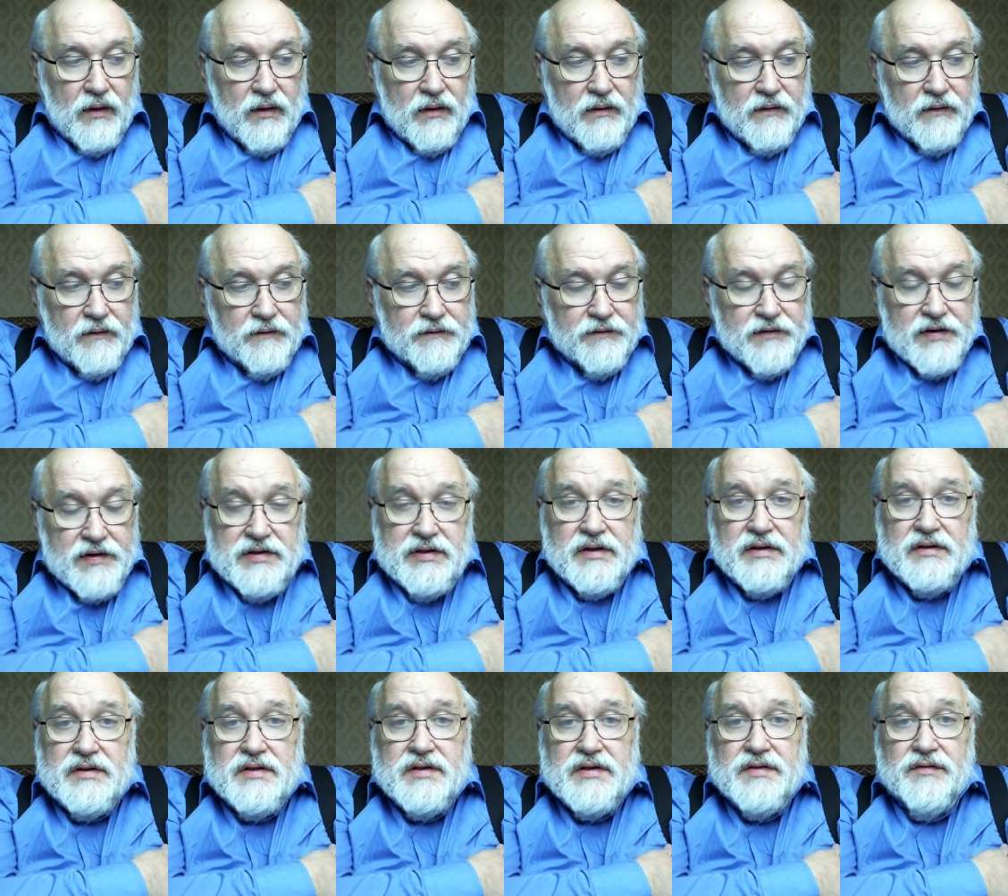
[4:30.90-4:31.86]

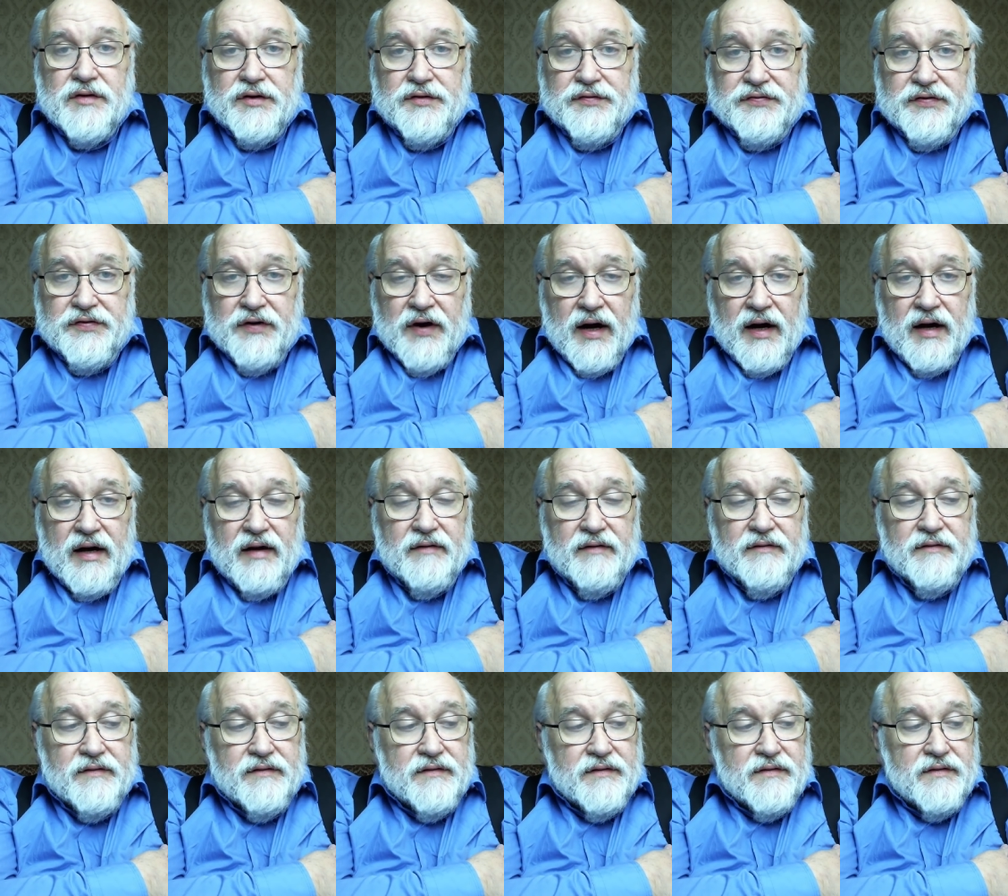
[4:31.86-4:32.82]
высказать свое фа,
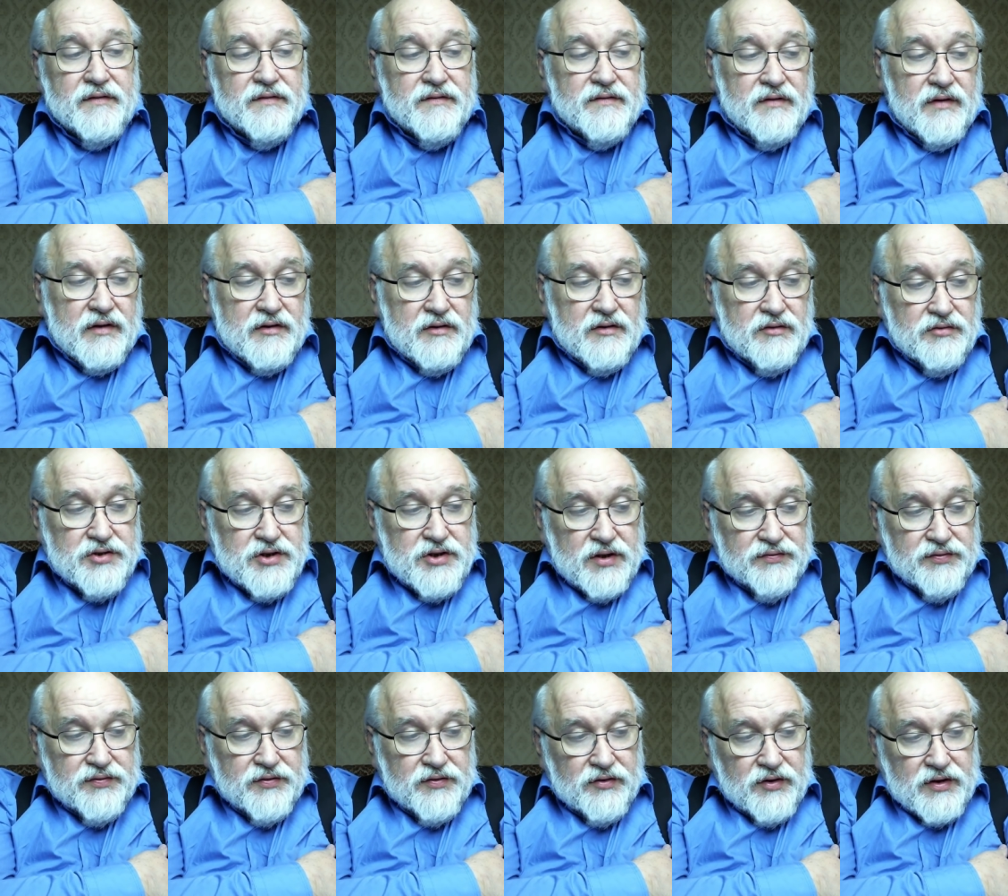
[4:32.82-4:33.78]
э,
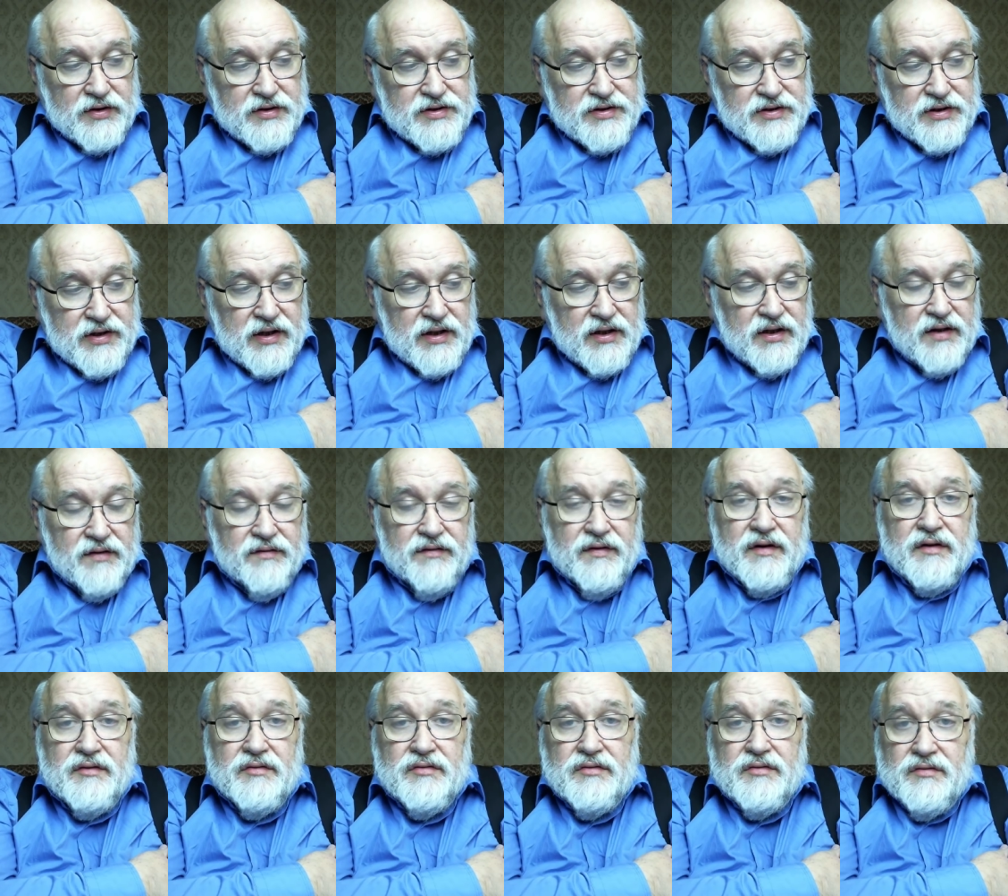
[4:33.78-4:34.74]
отлучив его от
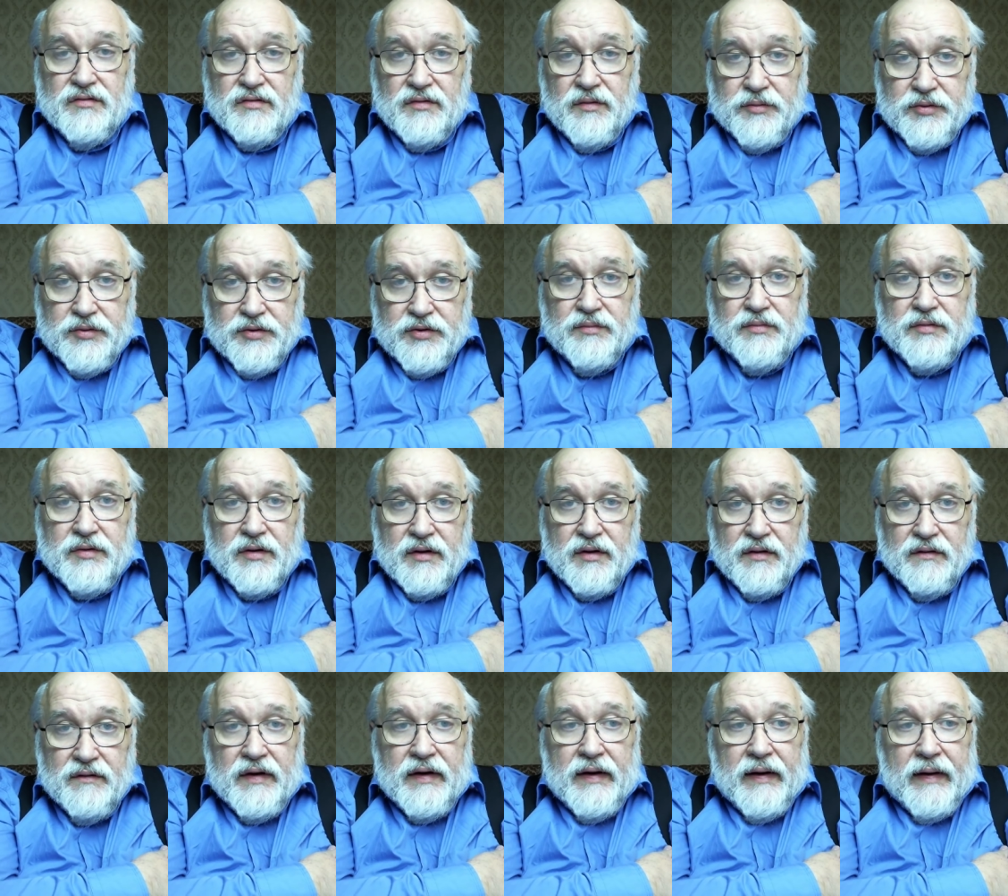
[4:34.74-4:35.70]
церкви, ну, в общем-то
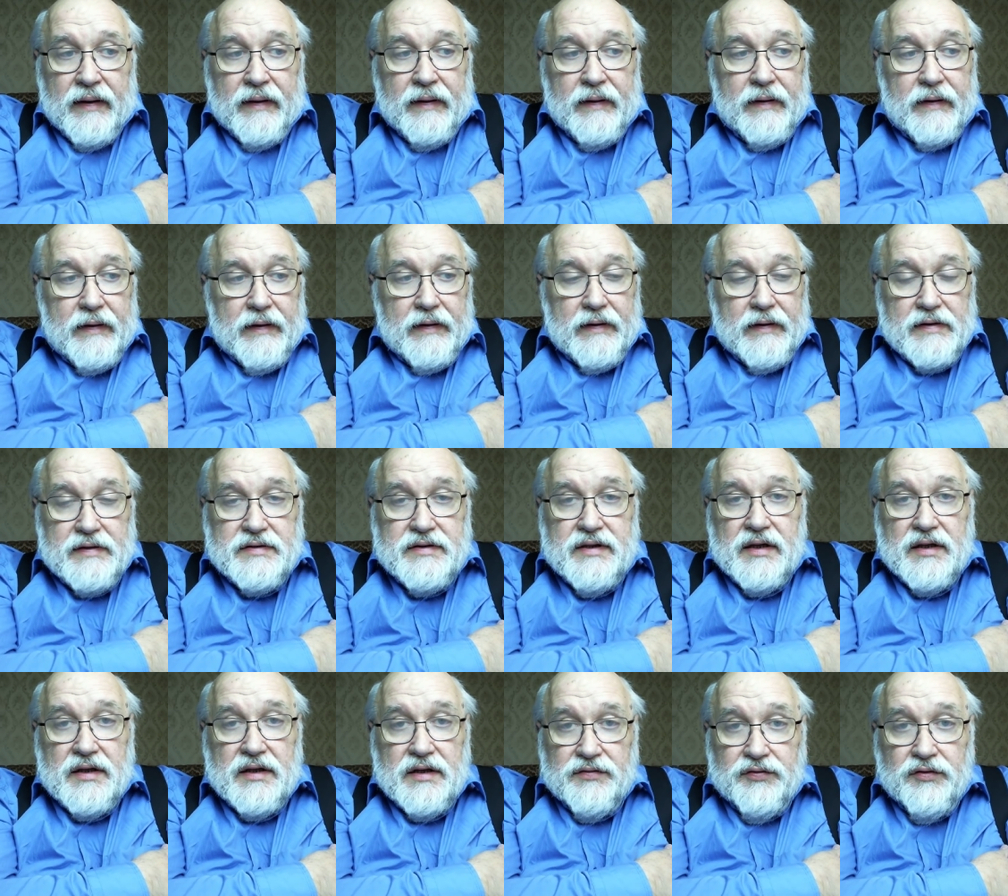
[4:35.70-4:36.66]
говоря,
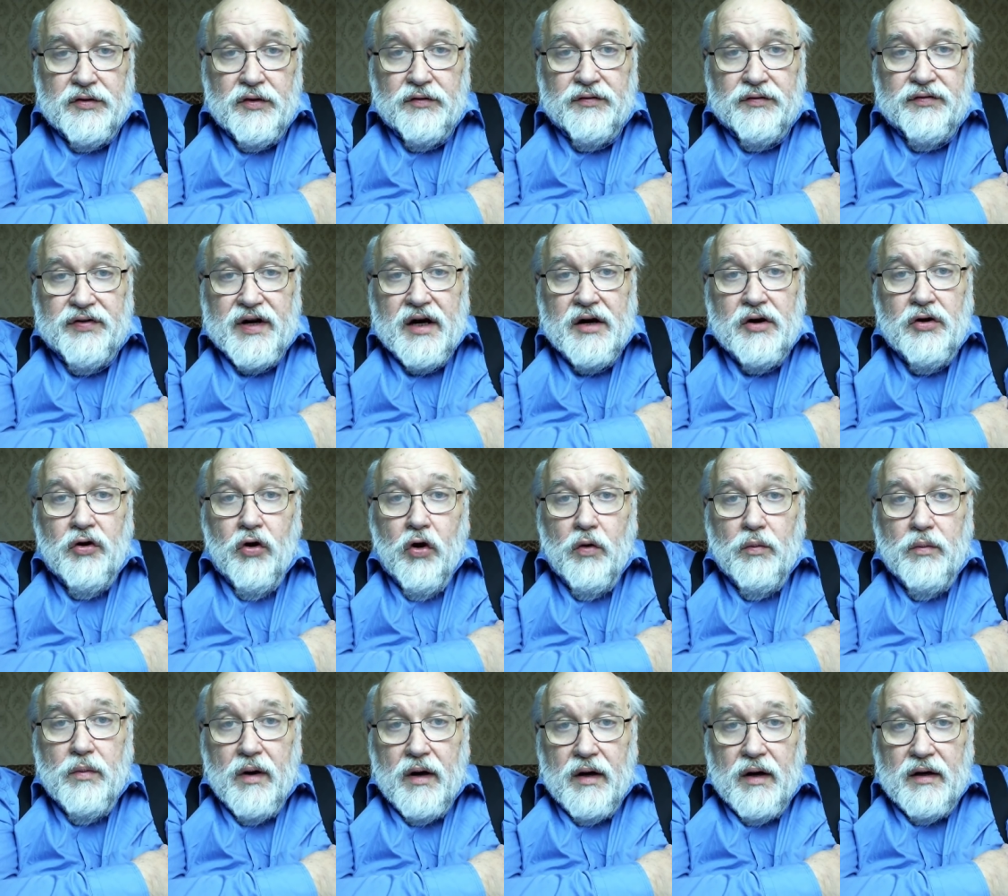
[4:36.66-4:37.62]
сделав его
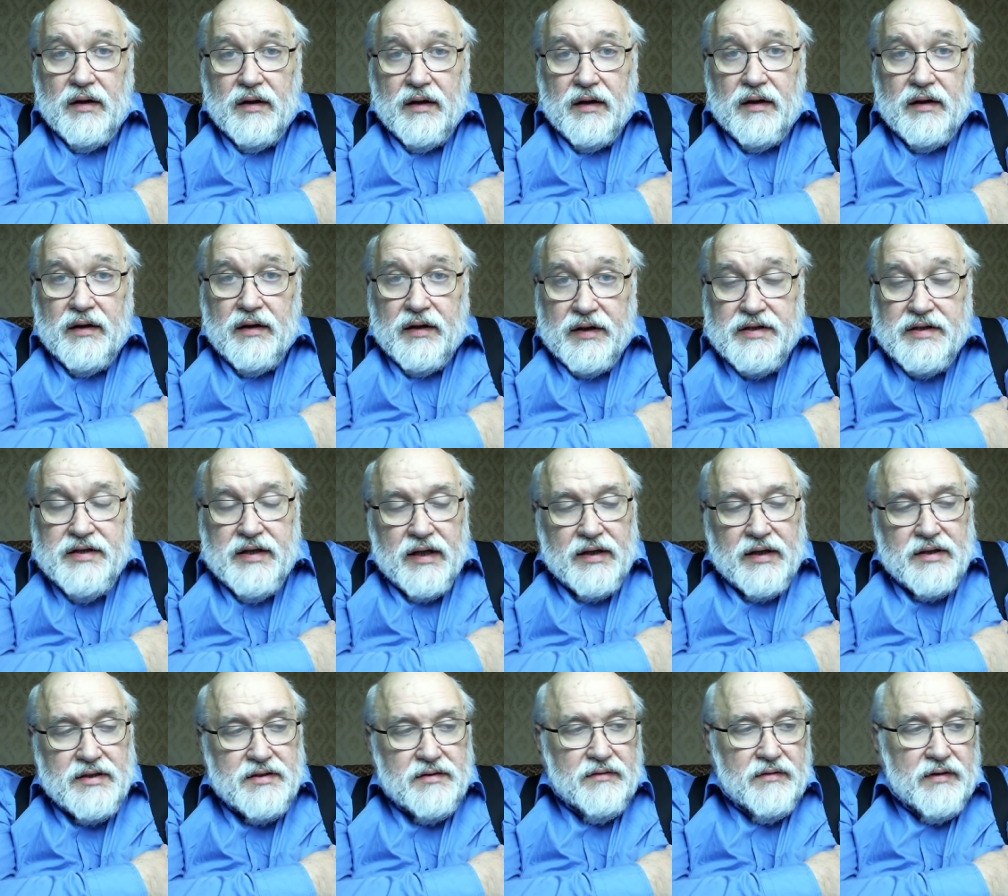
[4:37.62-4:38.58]
врагом
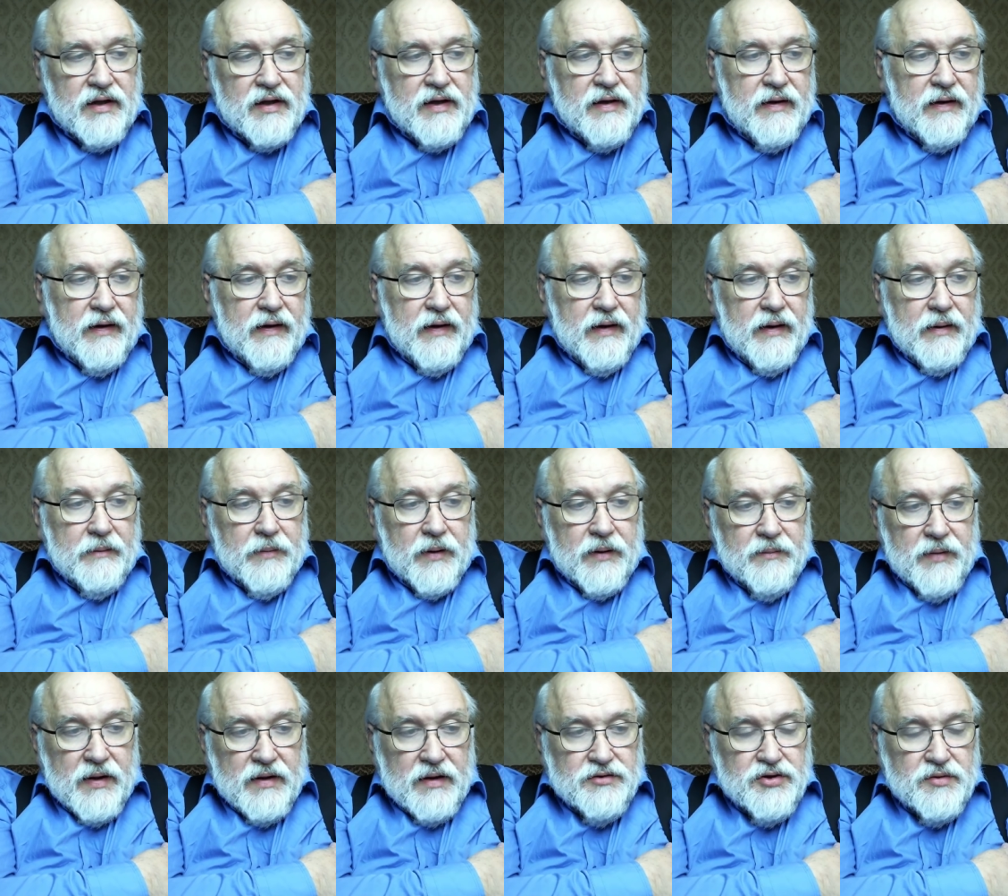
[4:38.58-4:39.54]
христианства. Да?
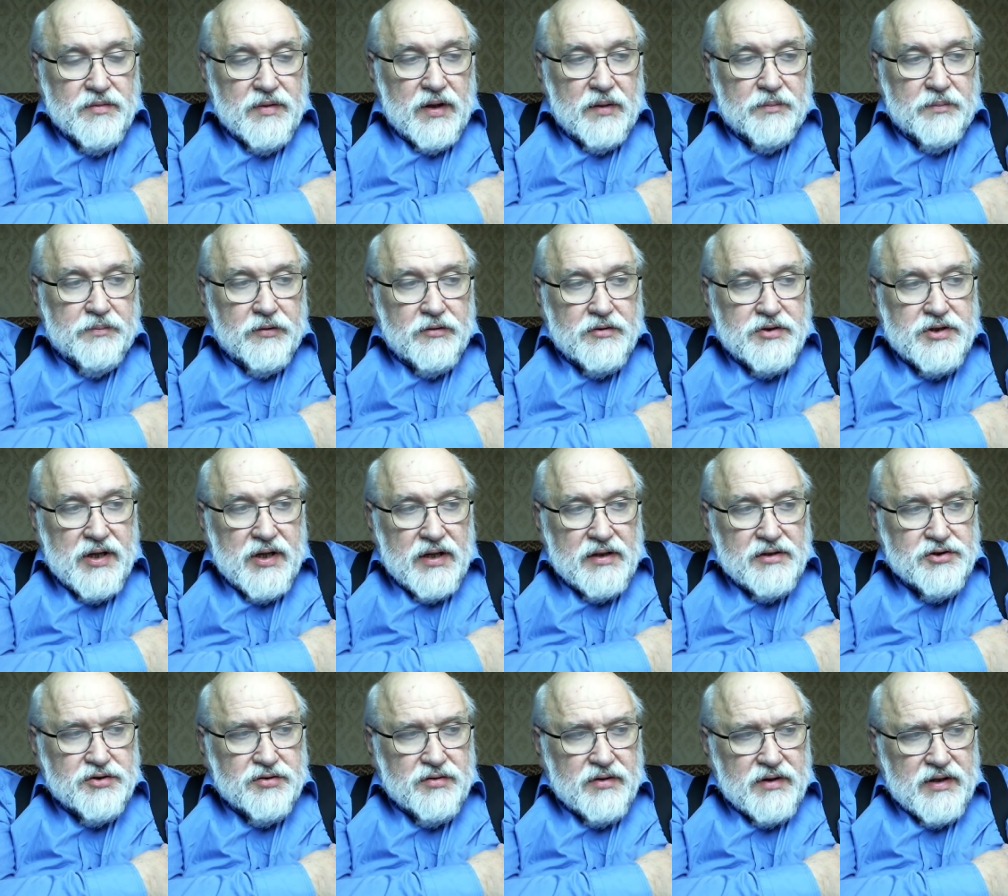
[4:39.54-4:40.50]
Понимаете, в чем дело?
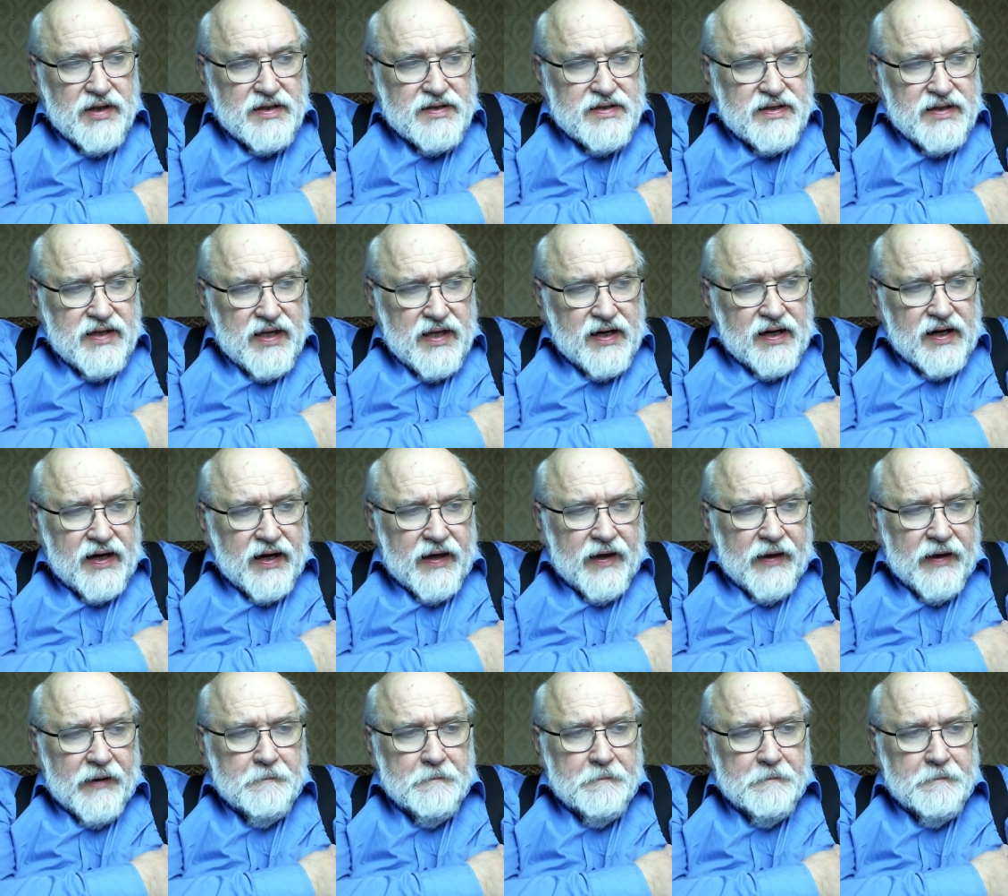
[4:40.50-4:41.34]
Получалось, что есть некое,